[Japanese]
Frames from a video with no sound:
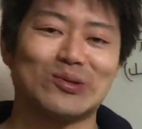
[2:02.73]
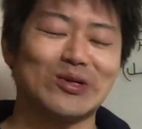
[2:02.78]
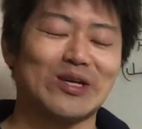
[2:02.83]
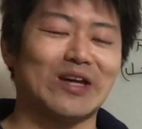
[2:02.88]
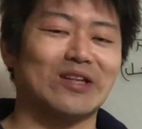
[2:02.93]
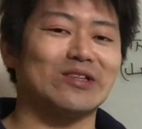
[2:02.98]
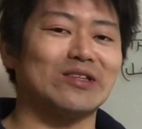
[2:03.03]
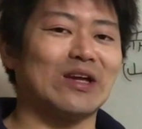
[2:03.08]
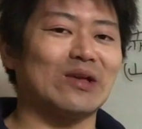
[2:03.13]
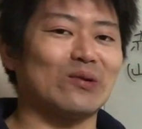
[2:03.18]
ごい
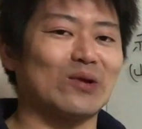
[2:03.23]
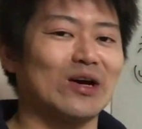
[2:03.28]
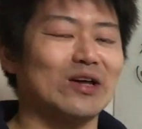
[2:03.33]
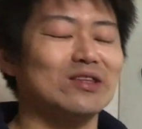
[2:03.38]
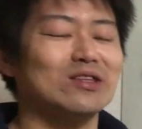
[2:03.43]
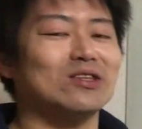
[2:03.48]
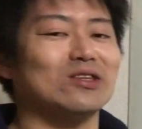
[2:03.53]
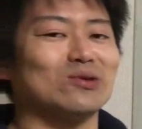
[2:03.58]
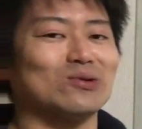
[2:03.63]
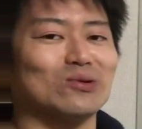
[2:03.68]
やつなの
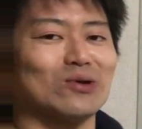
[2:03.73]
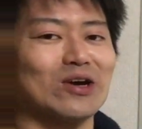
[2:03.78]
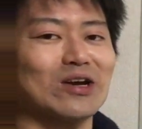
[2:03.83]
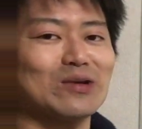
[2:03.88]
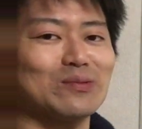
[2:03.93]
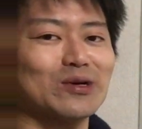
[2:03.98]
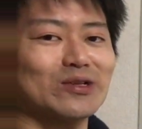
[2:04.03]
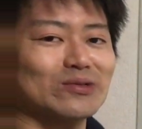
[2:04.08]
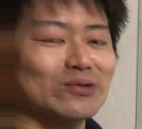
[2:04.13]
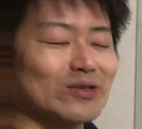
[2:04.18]
かっていうのはあ
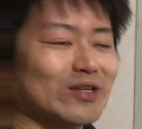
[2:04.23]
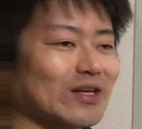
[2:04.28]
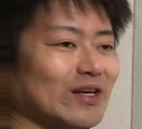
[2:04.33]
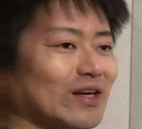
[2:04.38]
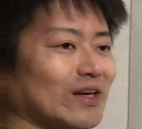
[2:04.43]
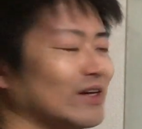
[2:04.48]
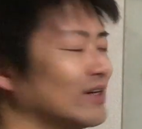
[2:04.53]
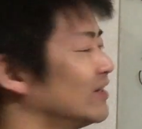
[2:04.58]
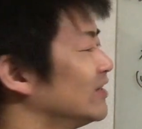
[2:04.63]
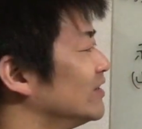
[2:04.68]
りますの
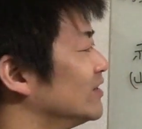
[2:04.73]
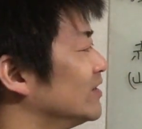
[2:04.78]
で